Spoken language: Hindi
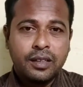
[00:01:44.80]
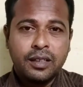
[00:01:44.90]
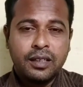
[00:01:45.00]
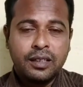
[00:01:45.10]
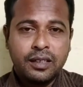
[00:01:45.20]

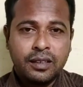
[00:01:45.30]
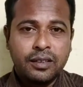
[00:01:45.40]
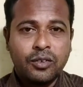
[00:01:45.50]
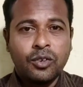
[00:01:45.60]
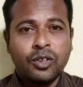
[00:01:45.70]
है
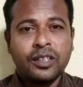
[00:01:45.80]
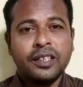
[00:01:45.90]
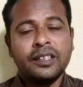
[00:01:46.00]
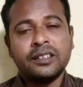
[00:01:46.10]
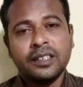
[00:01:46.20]
और
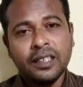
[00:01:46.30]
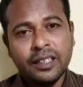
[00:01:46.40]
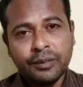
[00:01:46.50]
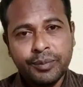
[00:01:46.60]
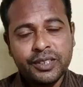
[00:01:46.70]
इसके
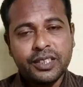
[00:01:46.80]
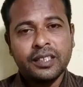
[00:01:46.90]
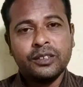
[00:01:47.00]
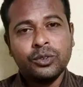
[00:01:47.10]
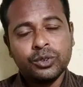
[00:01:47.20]

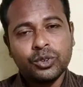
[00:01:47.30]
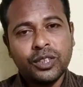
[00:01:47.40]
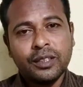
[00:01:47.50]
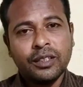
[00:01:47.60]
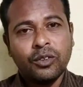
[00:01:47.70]
पीछे दोस्तों
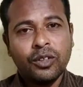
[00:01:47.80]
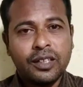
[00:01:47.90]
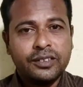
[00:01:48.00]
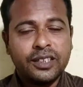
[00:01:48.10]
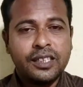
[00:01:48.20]
एक और
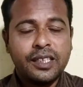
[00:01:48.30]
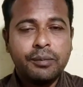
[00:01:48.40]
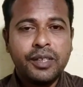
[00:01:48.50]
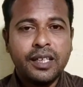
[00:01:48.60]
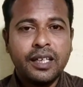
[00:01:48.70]
रीज़न ये
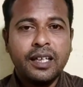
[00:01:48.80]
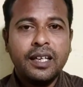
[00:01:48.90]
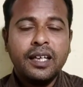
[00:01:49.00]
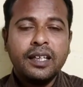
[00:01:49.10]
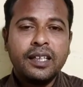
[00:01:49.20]
भी है
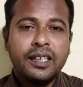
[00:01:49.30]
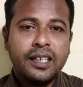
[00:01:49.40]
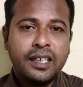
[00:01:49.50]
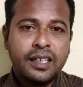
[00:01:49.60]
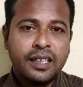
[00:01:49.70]
कि
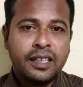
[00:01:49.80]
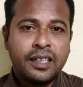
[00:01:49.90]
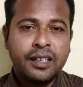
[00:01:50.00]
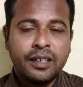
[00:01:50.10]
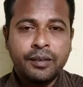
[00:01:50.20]

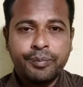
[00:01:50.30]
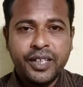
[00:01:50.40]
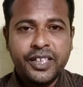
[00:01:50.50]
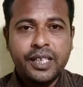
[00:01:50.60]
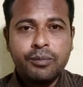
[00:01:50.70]
ये
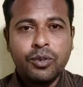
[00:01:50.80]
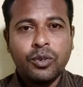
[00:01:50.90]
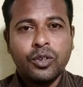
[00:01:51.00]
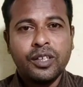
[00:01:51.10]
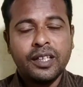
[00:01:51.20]
पेटीएम
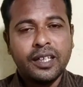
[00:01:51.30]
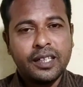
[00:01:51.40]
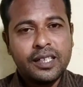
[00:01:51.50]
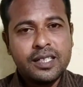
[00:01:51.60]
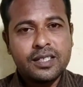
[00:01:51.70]
और
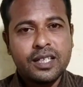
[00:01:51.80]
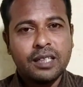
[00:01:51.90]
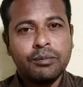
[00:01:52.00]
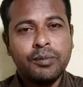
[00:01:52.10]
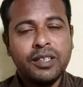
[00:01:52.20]
एयरटेल के
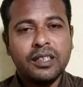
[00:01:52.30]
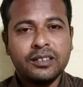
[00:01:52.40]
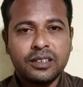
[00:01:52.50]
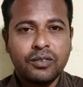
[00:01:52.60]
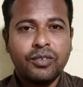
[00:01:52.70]
साथ में
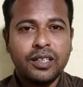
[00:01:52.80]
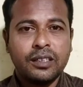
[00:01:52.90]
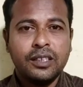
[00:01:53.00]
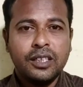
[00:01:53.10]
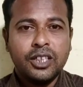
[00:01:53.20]
मिलकर
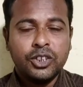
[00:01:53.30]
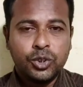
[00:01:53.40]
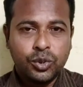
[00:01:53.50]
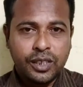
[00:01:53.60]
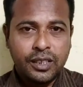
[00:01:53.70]
सर्वर
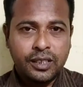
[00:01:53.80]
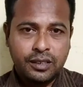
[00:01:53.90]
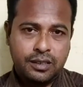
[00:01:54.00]
जो कि